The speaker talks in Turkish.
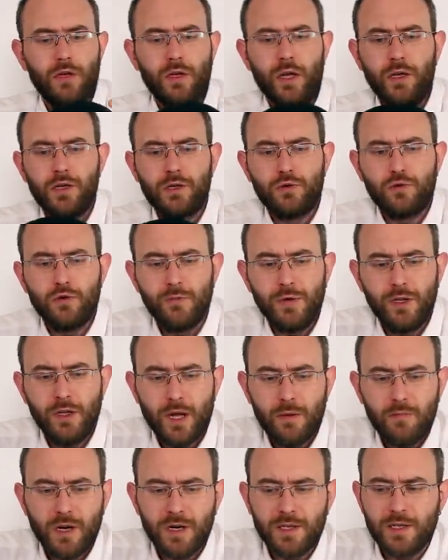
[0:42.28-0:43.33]
H
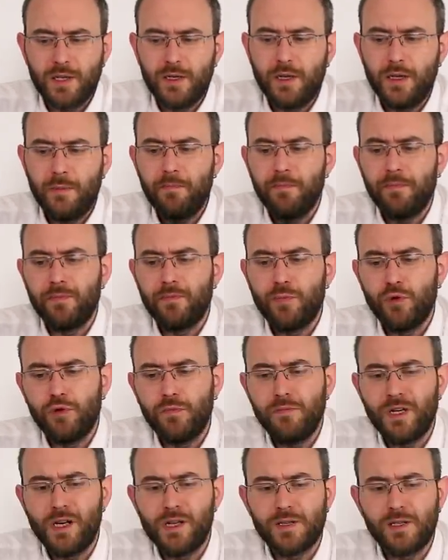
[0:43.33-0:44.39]
türbinden bahsedelim.
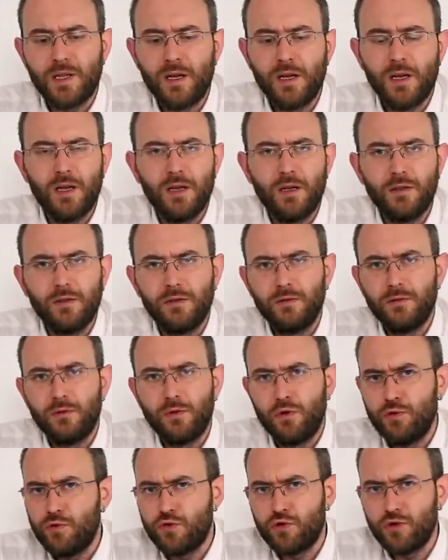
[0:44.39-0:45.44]
Bu biraz daha ıı,
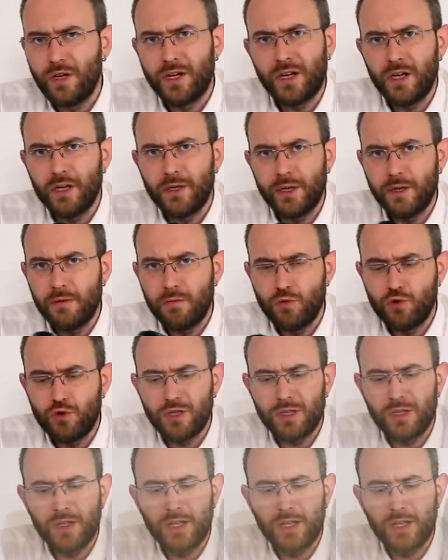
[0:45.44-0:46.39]
oyunculara ya da müzik